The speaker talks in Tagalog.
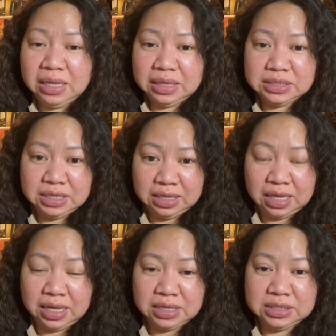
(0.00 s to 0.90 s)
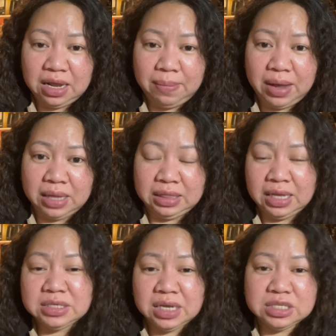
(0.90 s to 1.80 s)
Tapos nagtataas lang, mga
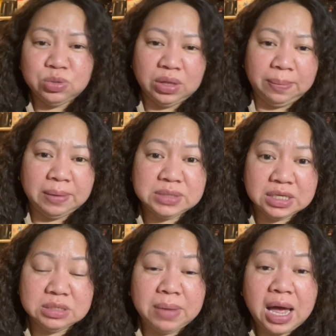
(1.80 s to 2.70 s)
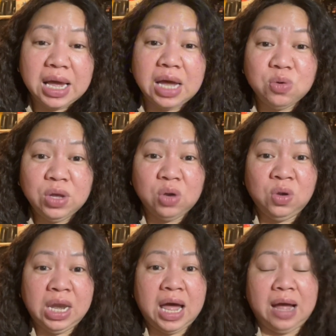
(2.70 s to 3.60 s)
10 cents, 25 cents, mga ganun-ganun
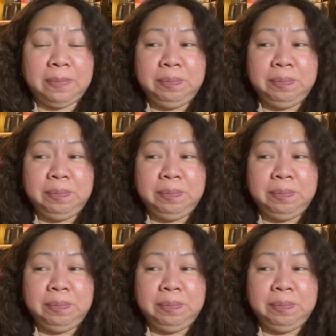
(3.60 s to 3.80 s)
lang.